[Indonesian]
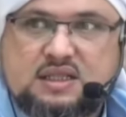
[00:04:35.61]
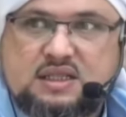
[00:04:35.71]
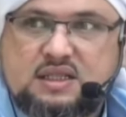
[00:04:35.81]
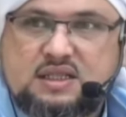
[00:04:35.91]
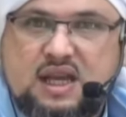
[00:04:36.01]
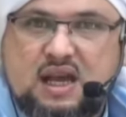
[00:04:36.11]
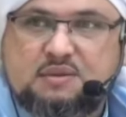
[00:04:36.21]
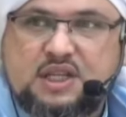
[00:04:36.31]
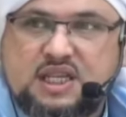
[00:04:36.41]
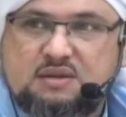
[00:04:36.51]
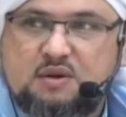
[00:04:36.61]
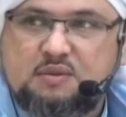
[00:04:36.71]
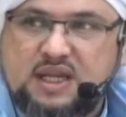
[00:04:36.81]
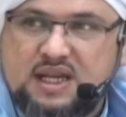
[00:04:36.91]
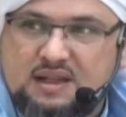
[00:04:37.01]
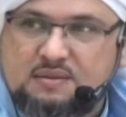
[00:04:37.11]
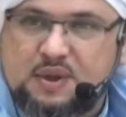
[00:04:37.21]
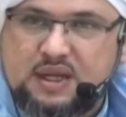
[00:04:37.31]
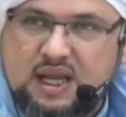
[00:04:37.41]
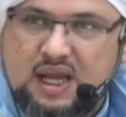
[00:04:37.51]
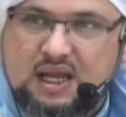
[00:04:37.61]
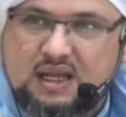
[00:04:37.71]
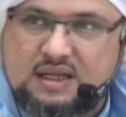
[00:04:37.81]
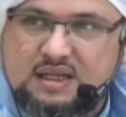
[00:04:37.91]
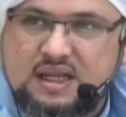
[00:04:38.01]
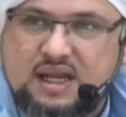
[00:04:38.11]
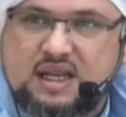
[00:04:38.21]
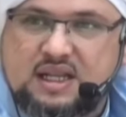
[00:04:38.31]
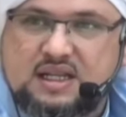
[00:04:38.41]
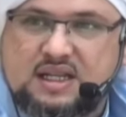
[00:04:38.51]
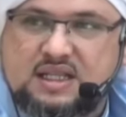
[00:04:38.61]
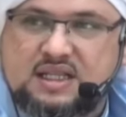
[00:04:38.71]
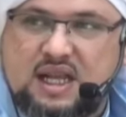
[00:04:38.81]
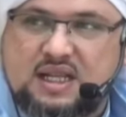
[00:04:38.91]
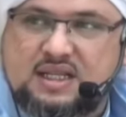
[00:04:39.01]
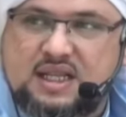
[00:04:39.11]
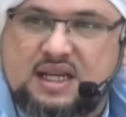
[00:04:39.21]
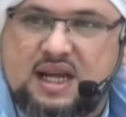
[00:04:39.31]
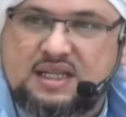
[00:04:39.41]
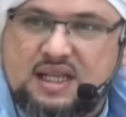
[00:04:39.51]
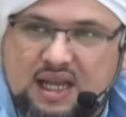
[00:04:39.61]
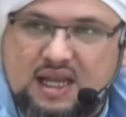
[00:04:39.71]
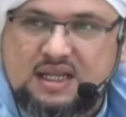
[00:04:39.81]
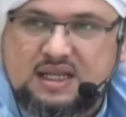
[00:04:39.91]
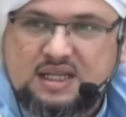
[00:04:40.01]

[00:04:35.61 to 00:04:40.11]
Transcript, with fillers: yang bisa memikat pria dengan kecantikannya